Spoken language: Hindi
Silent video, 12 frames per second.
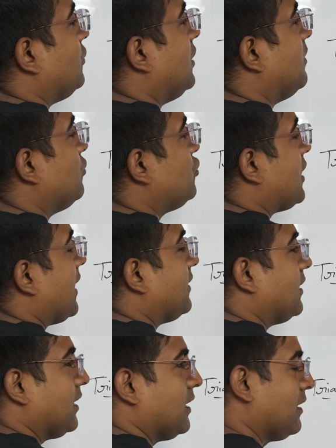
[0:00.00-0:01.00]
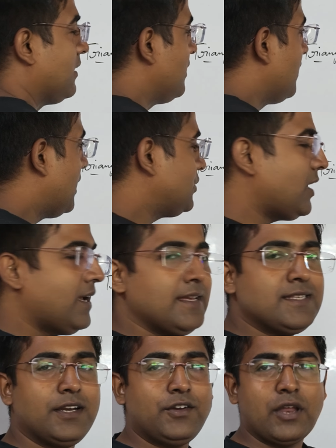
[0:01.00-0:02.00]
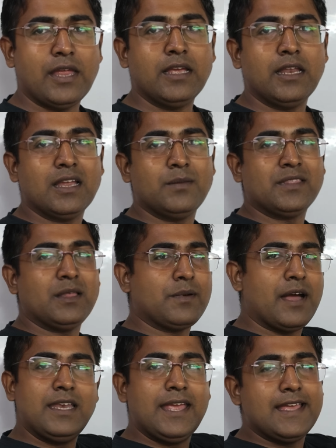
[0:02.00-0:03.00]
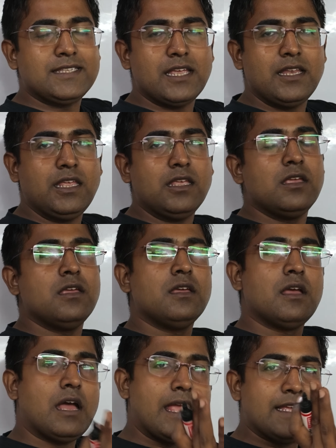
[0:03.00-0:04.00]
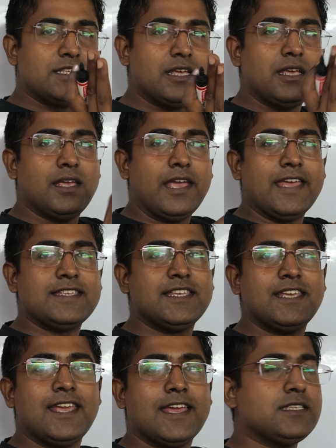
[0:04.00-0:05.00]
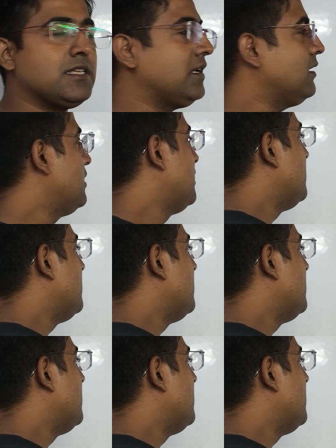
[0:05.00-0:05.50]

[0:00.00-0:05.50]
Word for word: त्रिभुज कहते हैं अच्छा इसे ट्राइंगल का मतलब खाली ऐसे ही नहीं ऐसे ऐसे ऐसे